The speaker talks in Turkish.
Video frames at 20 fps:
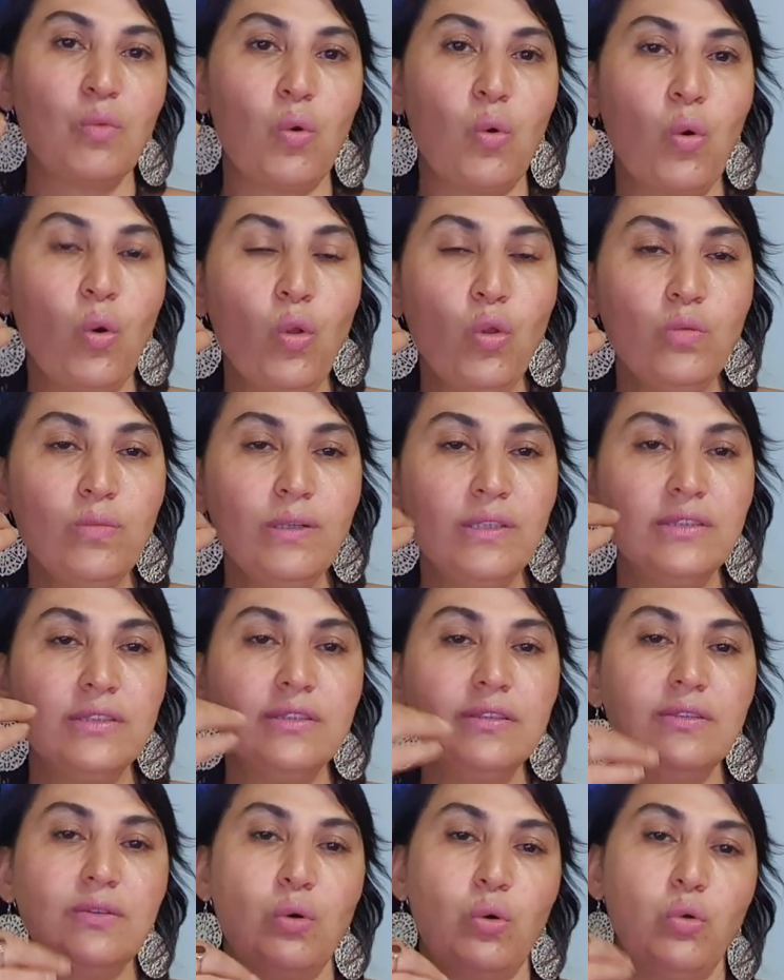
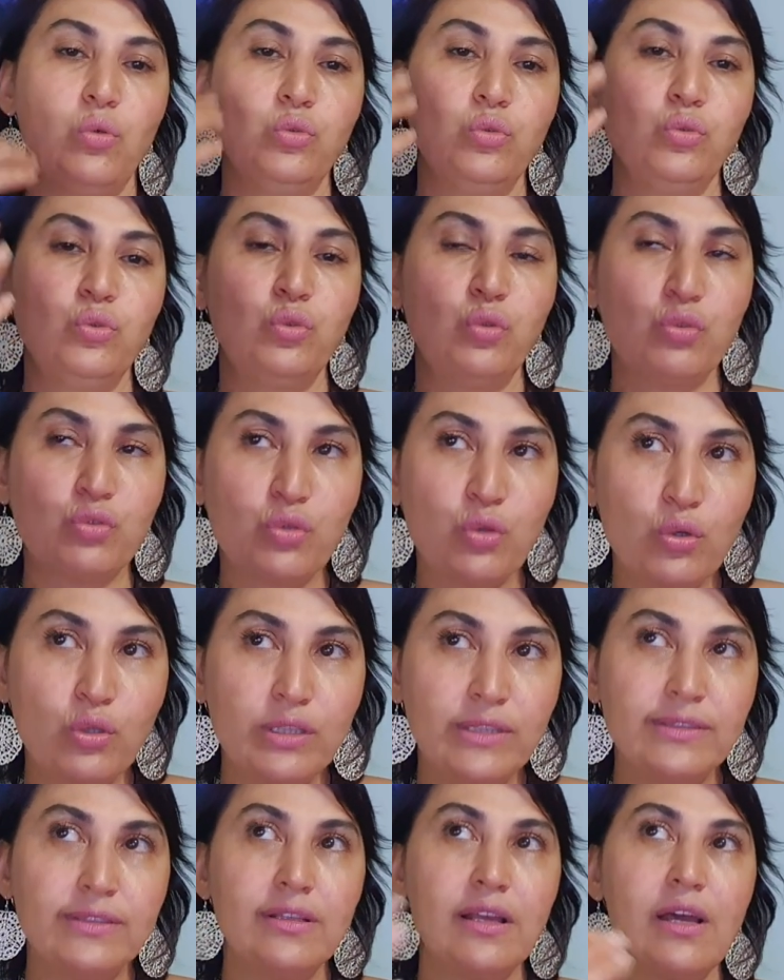olmadı, onu
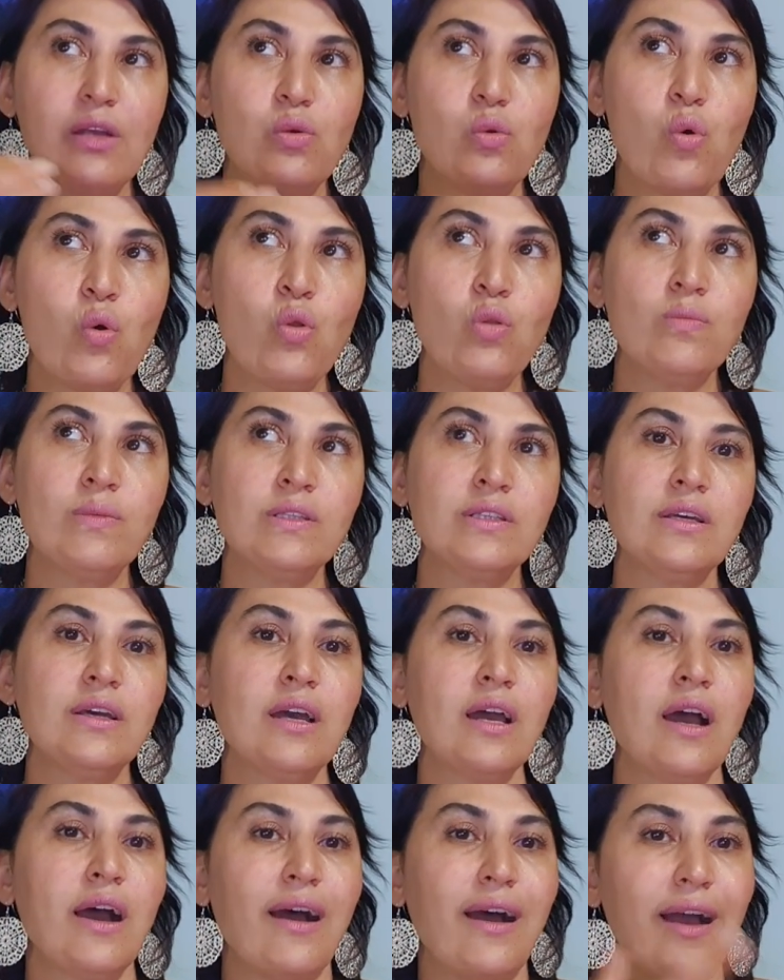söylediler olmadı.
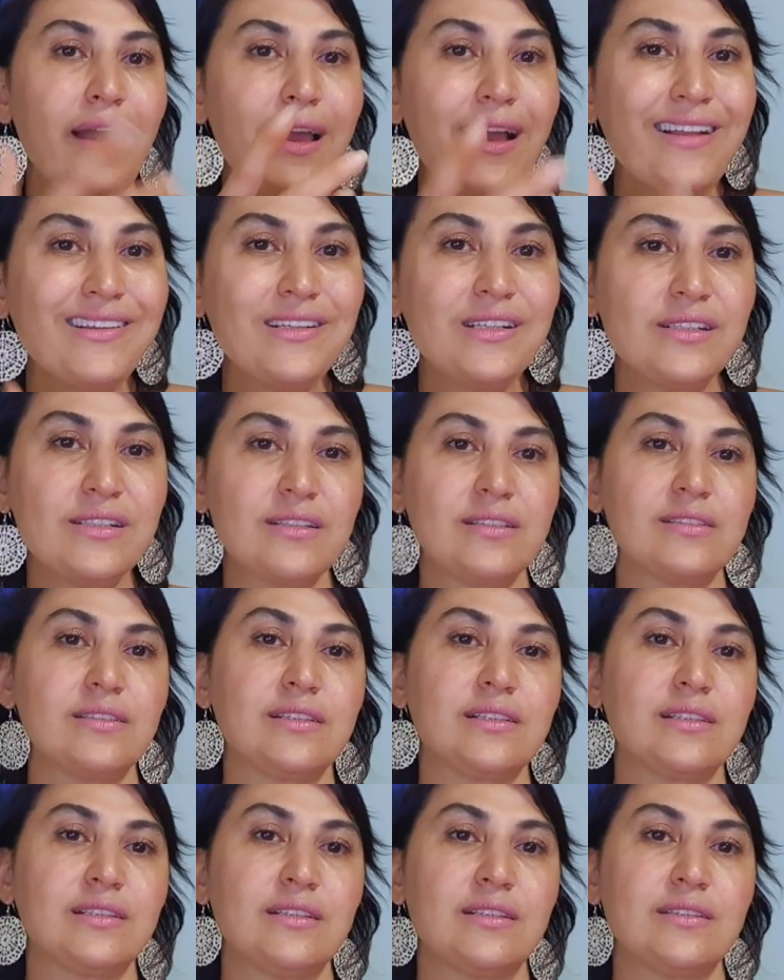Hayal
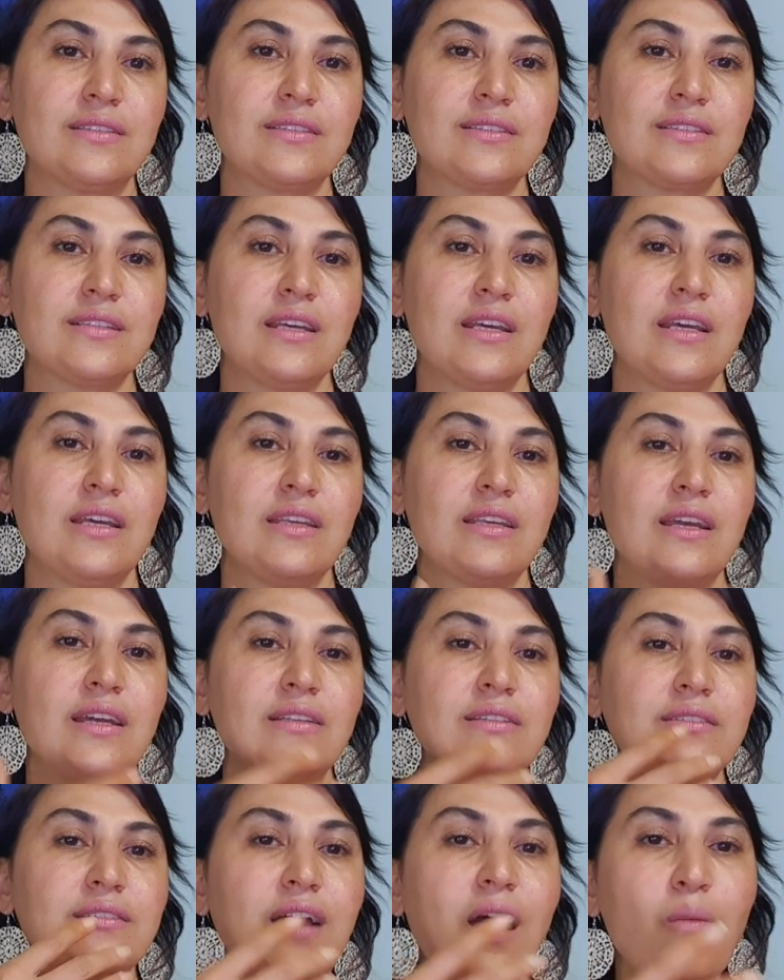kırıklıklarınız
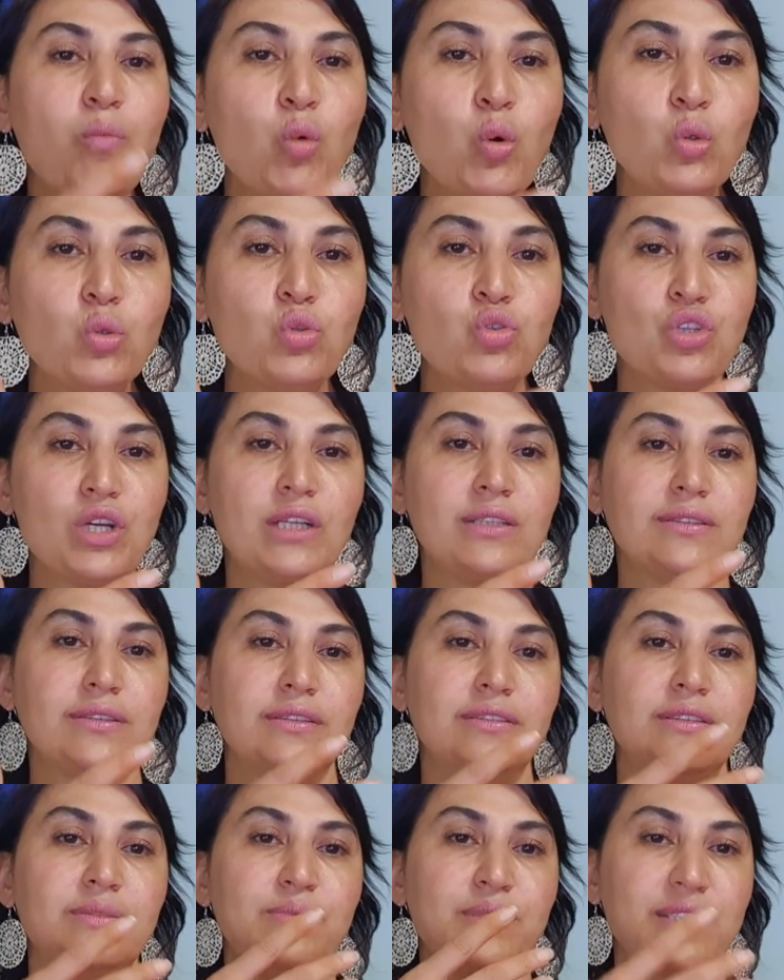yani tam olacak
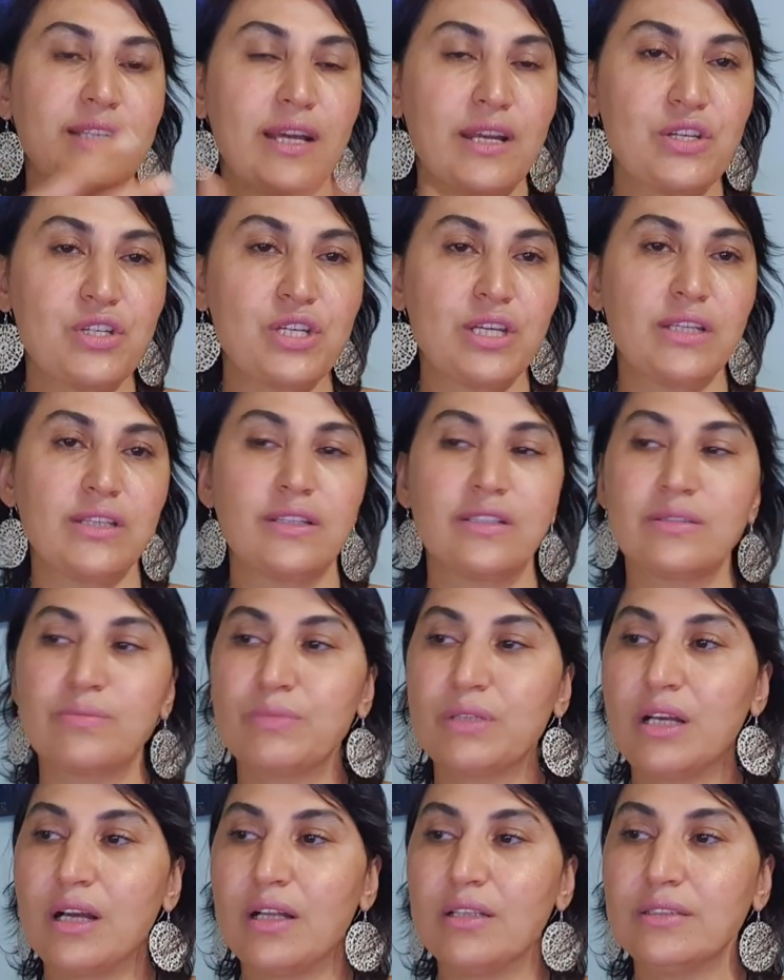dediğimiz her şey yarım
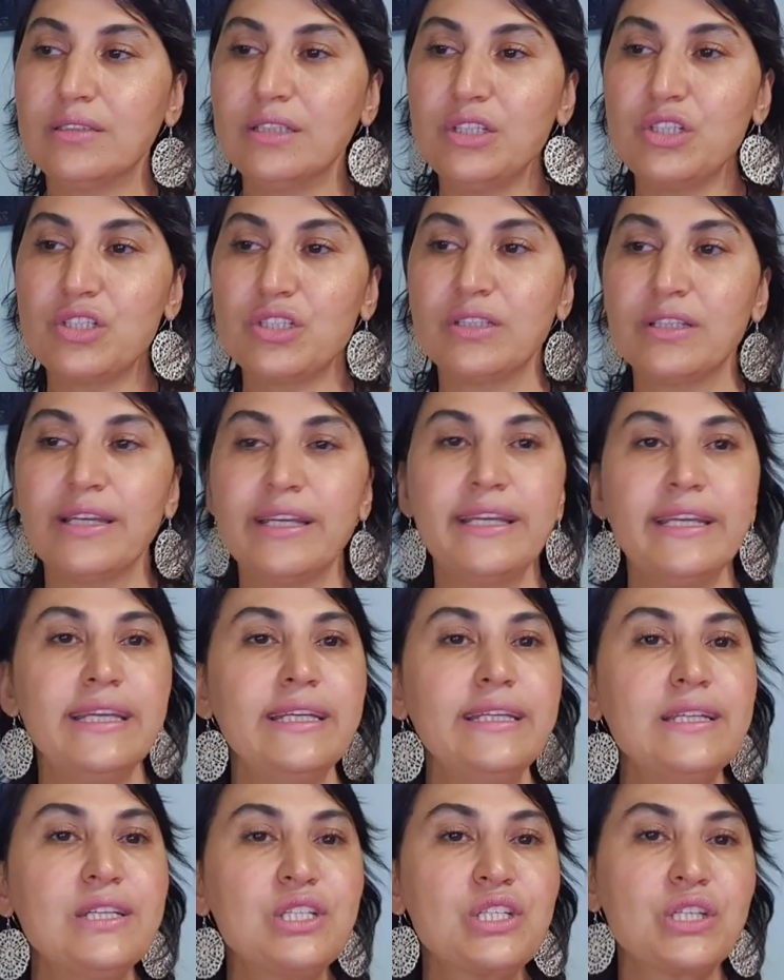kaldığı için
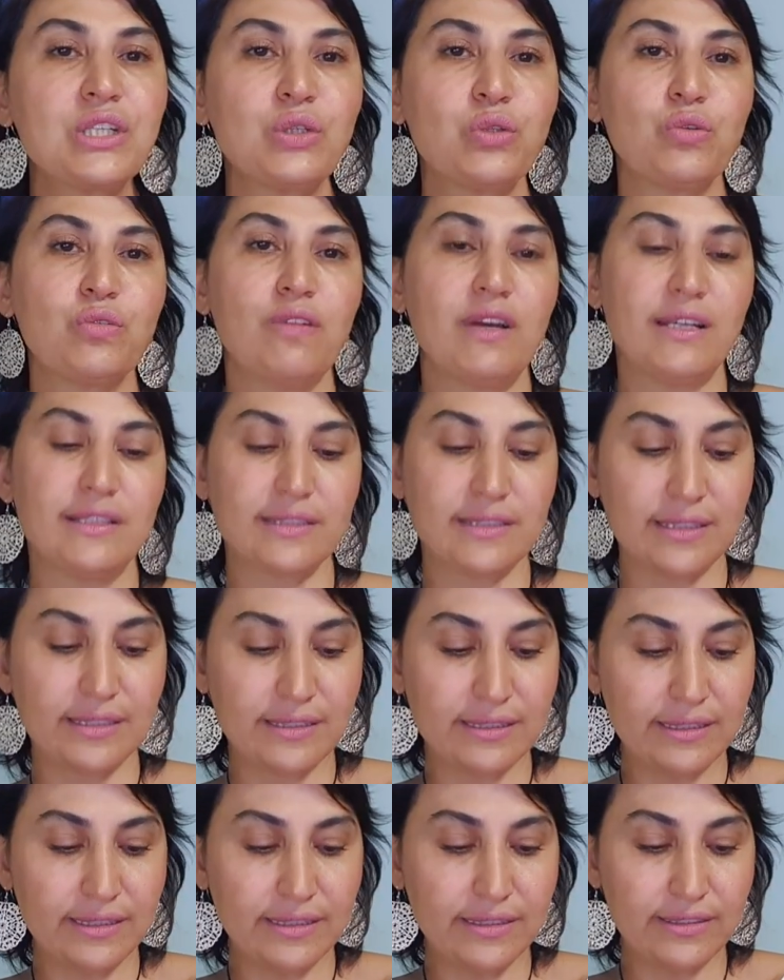ilişki
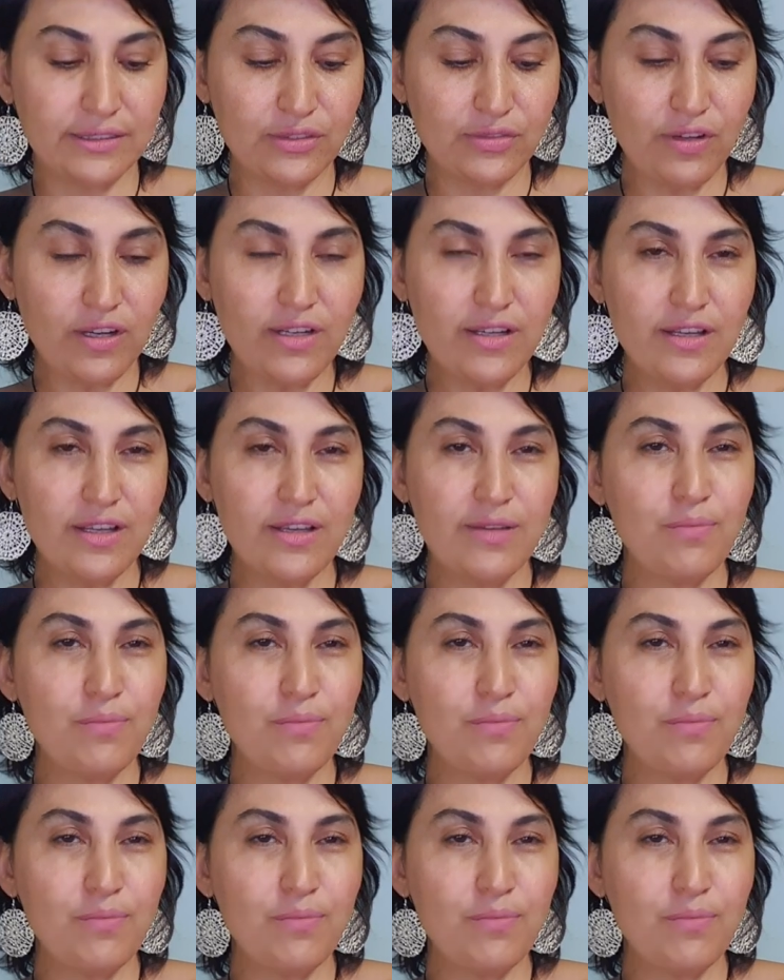güvensizliğiniz var.